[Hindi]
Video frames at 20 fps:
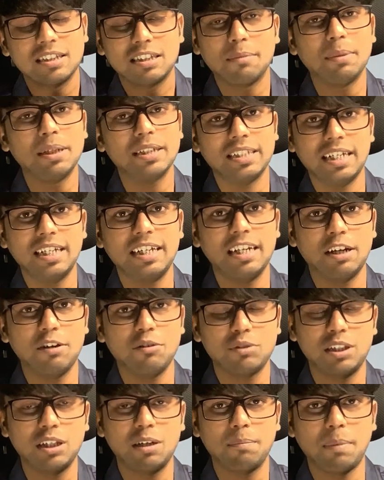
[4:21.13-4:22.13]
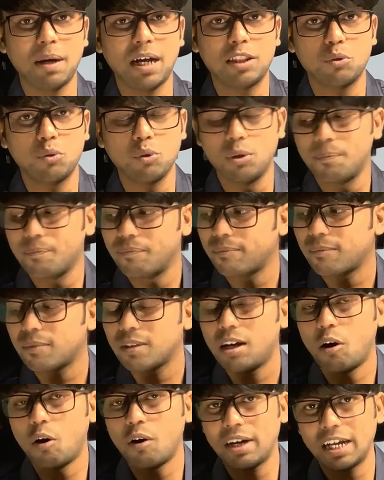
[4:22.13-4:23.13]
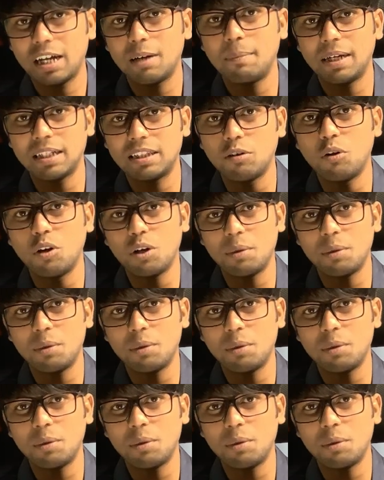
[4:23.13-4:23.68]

समझ नहीं रहे हो सिर्फ बात को और एक बात